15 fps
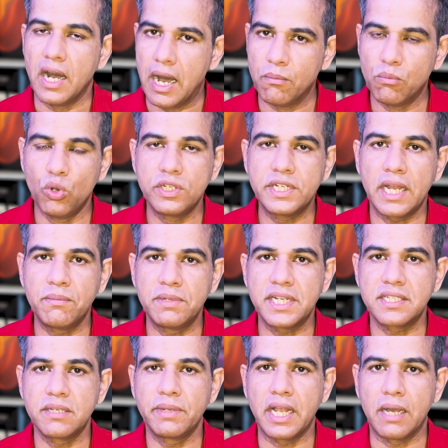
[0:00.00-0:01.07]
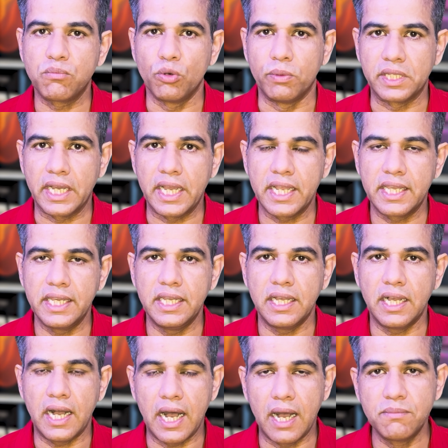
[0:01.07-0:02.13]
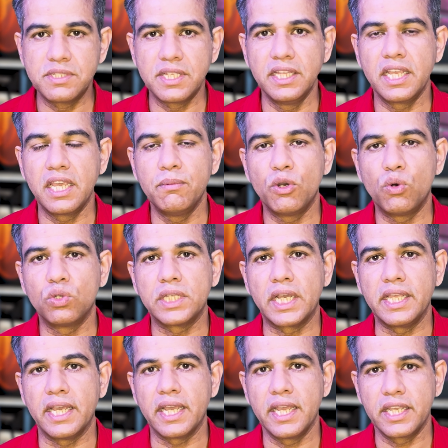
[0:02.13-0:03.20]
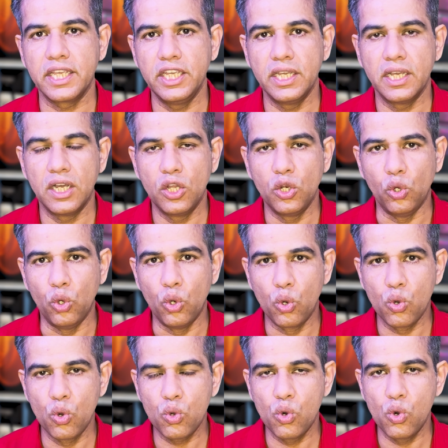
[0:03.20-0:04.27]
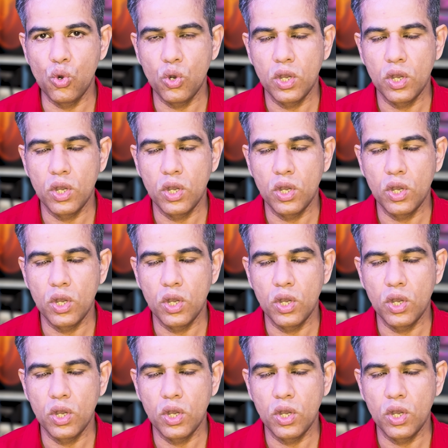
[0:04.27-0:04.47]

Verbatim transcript: आम बोलचाल में जैसे मैंने आपको बताया कि आम जिंदगी में होता यह है कि लोगों को